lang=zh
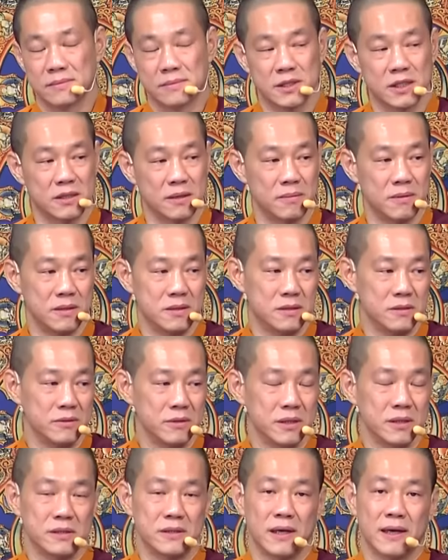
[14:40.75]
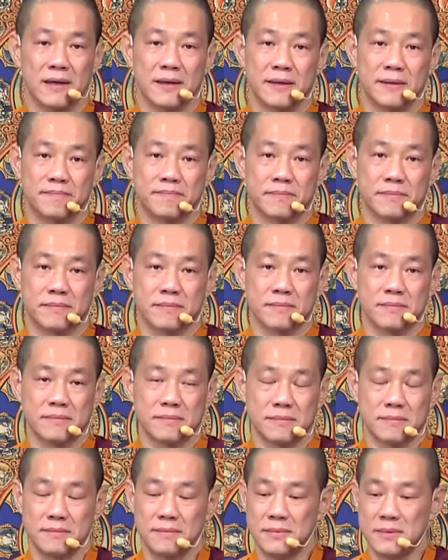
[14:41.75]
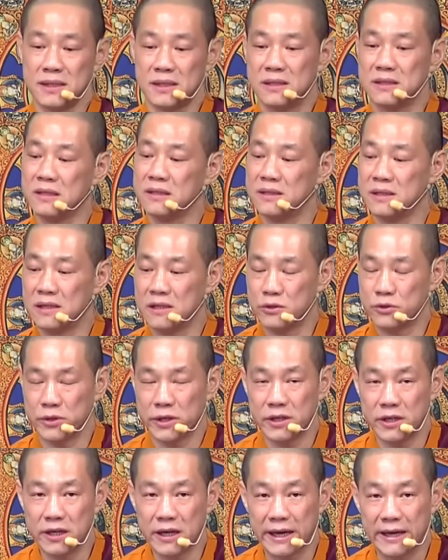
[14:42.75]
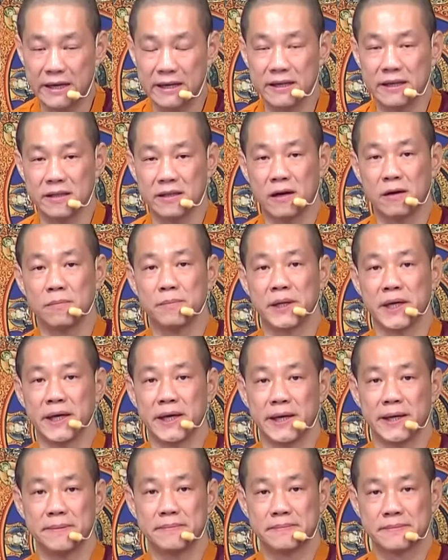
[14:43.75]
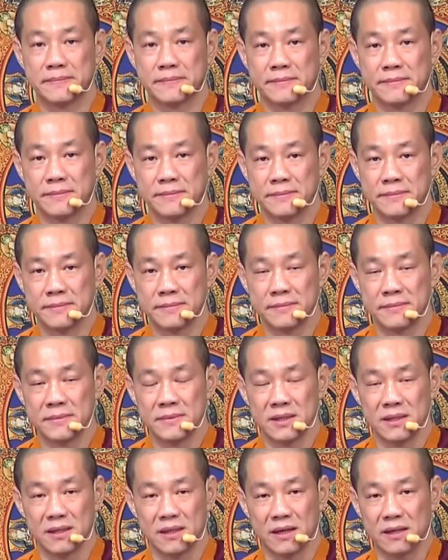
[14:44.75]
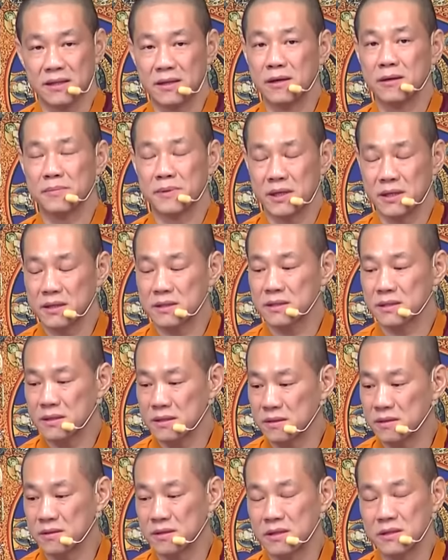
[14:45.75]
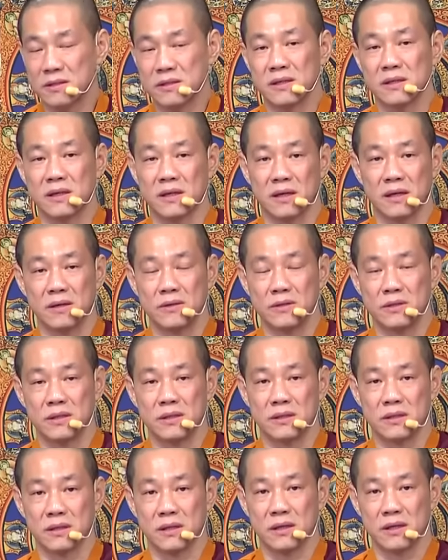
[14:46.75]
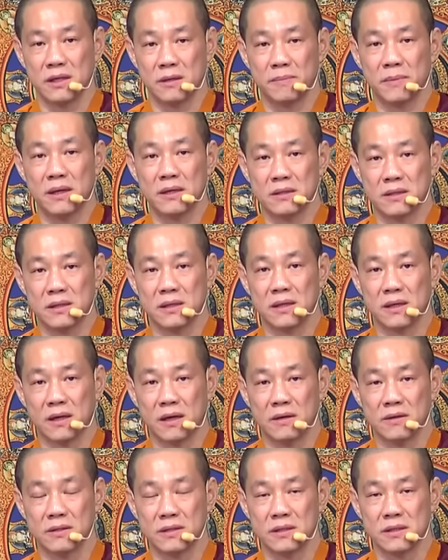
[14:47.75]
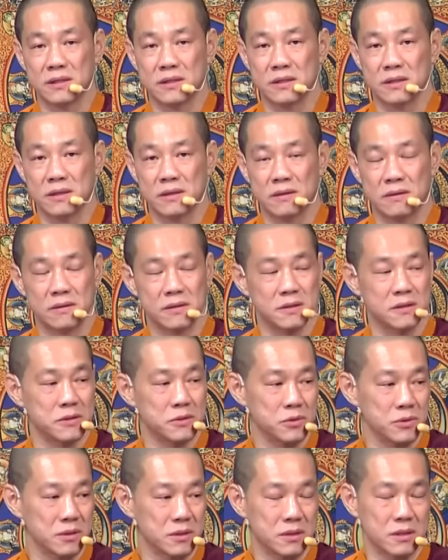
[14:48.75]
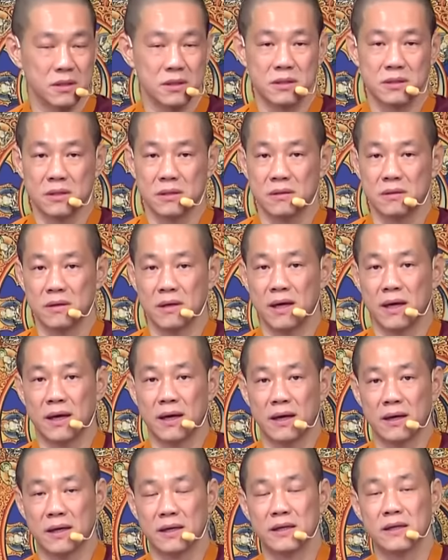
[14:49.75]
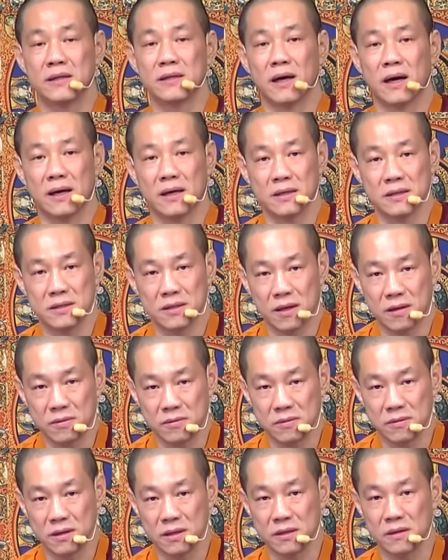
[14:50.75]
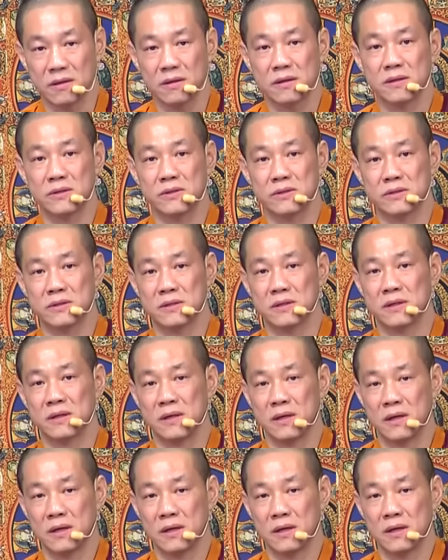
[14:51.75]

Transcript: 什么是瑞相呢？就这个水儿来跟你道别，来道别的时候，有的就是很高兴的，一般是很高兴的，或者就坐车走了，跟你打个招呼了；有个就是